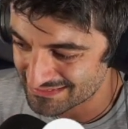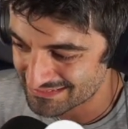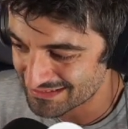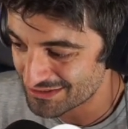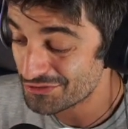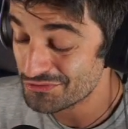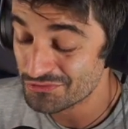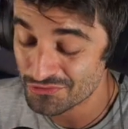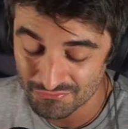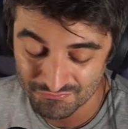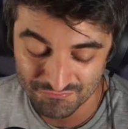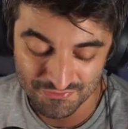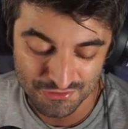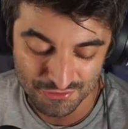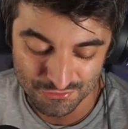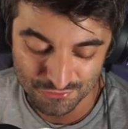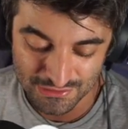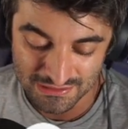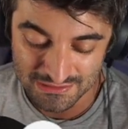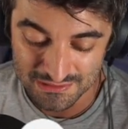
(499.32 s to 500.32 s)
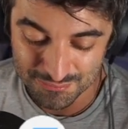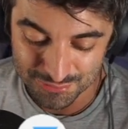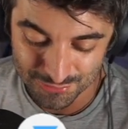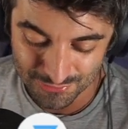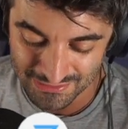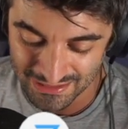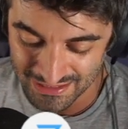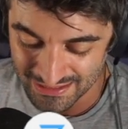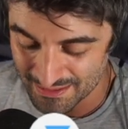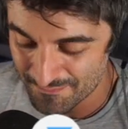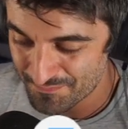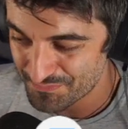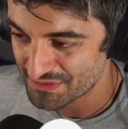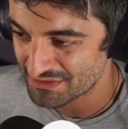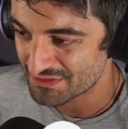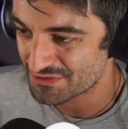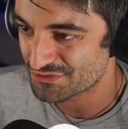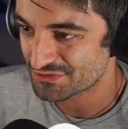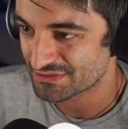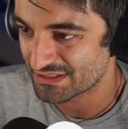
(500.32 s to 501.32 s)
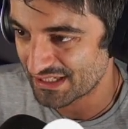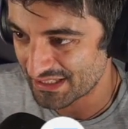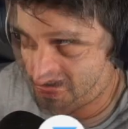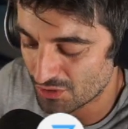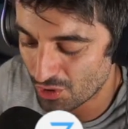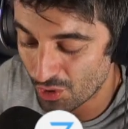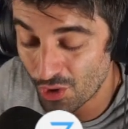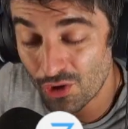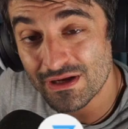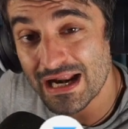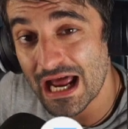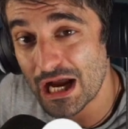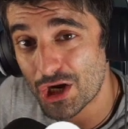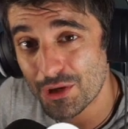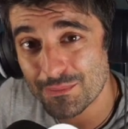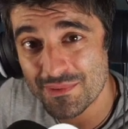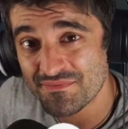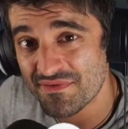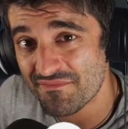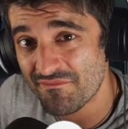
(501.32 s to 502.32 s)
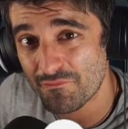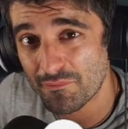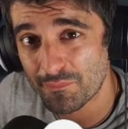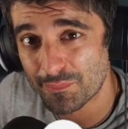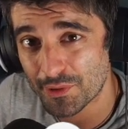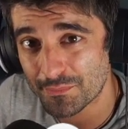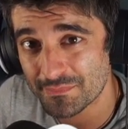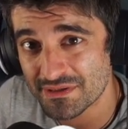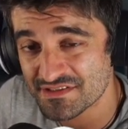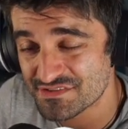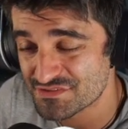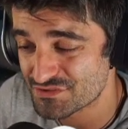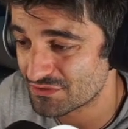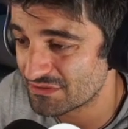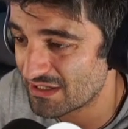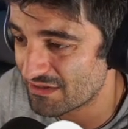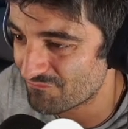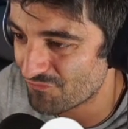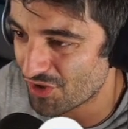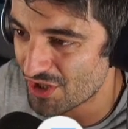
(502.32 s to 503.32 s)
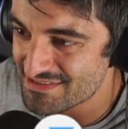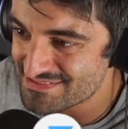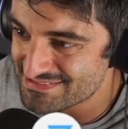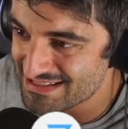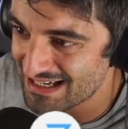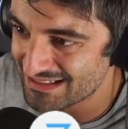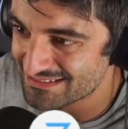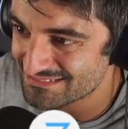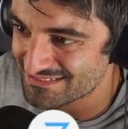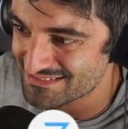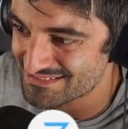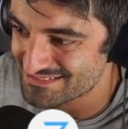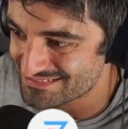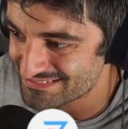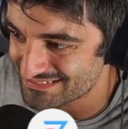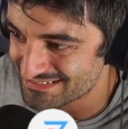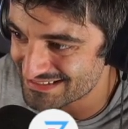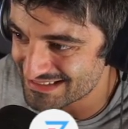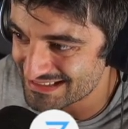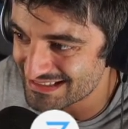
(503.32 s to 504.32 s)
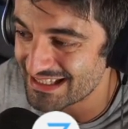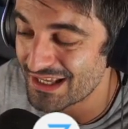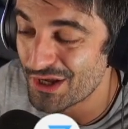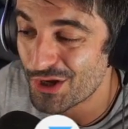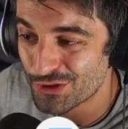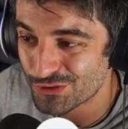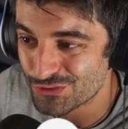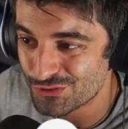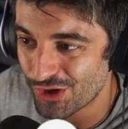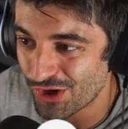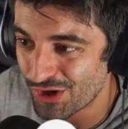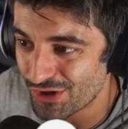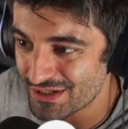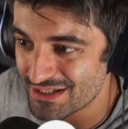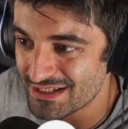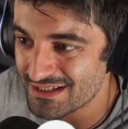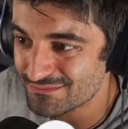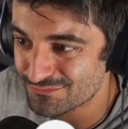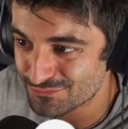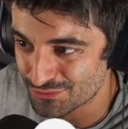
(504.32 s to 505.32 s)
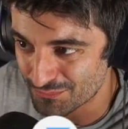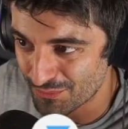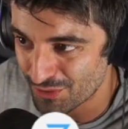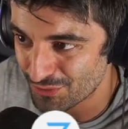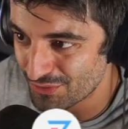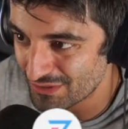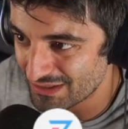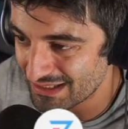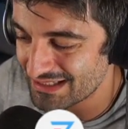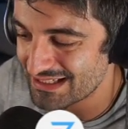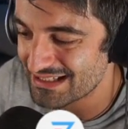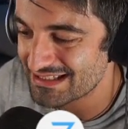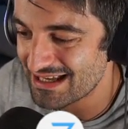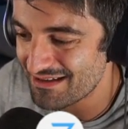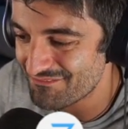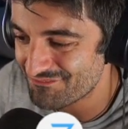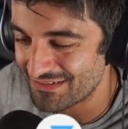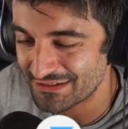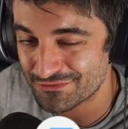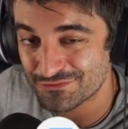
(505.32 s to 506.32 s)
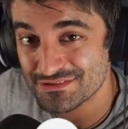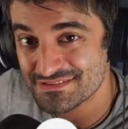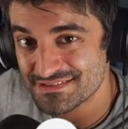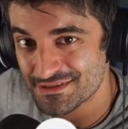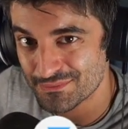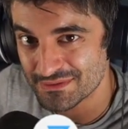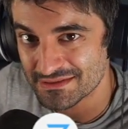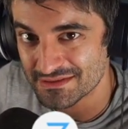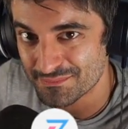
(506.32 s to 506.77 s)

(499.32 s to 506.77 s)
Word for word: non vedo l'ora di pullare e di giocare. Ora, come vi avevo promesso, la voice actress di Dori, Tomoko Kaneda, fatto i seguenti